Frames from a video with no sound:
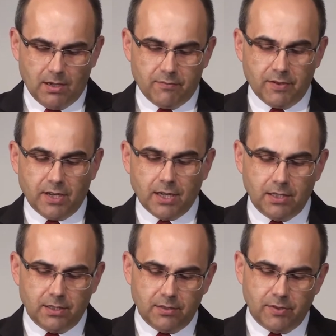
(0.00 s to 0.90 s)
W
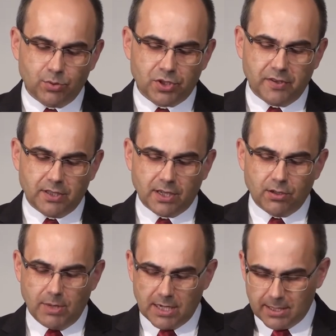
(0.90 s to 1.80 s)
Ewangelii według świętego
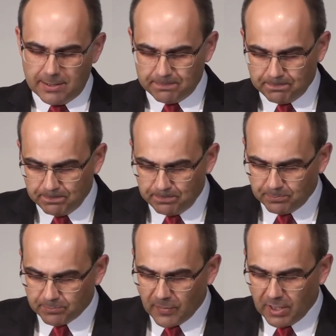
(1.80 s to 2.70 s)
Marka
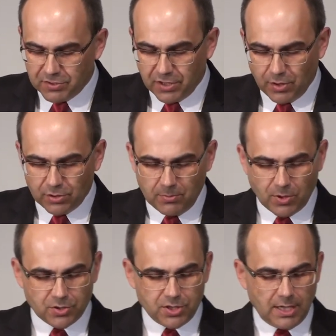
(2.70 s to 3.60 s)
w dziewiątym
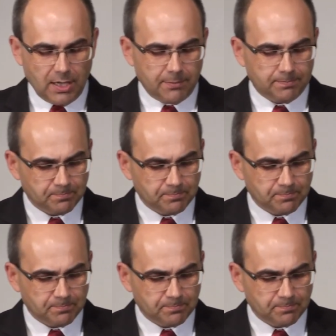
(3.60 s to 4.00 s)
rozdziale